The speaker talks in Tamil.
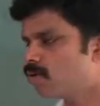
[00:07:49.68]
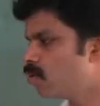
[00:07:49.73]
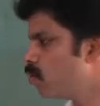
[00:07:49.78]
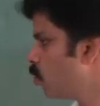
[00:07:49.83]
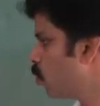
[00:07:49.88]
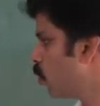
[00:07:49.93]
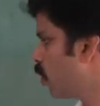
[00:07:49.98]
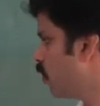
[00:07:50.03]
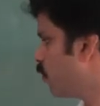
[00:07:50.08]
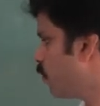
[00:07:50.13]
டூ
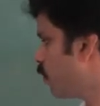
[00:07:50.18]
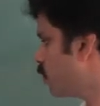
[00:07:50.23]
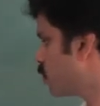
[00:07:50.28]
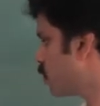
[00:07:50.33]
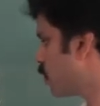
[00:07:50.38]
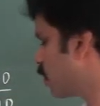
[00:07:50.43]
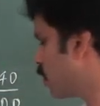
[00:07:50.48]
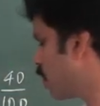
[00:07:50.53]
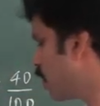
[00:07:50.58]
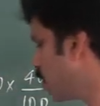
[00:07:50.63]
டுவெண்ட்டி ஃபைவ்
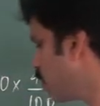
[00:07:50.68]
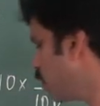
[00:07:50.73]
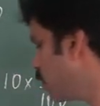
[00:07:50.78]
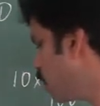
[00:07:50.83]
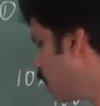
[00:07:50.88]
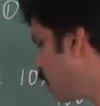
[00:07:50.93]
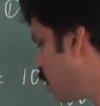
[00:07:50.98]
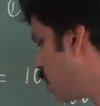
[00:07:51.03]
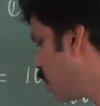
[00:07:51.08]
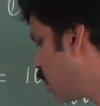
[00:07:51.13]
ஆர் தேர்
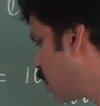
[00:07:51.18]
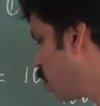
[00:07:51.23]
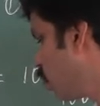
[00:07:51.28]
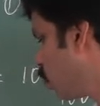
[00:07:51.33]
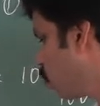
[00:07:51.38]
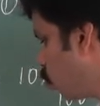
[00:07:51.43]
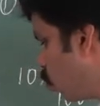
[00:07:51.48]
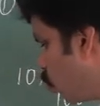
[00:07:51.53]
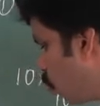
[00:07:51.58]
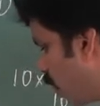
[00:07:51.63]
இதில்
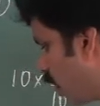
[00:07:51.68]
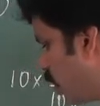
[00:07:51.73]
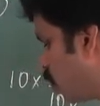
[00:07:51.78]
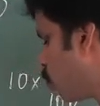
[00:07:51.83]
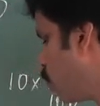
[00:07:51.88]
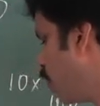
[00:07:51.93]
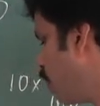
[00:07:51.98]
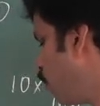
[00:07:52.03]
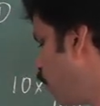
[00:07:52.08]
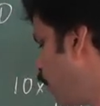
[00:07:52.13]
ஒன்
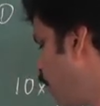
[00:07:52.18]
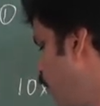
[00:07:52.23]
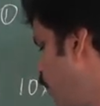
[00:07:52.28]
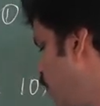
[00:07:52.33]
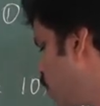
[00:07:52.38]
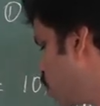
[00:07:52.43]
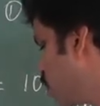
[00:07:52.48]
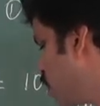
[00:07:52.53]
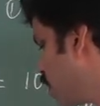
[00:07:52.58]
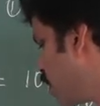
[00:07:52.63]
டுவெண்ட்டி ஃபைவ் இஸ்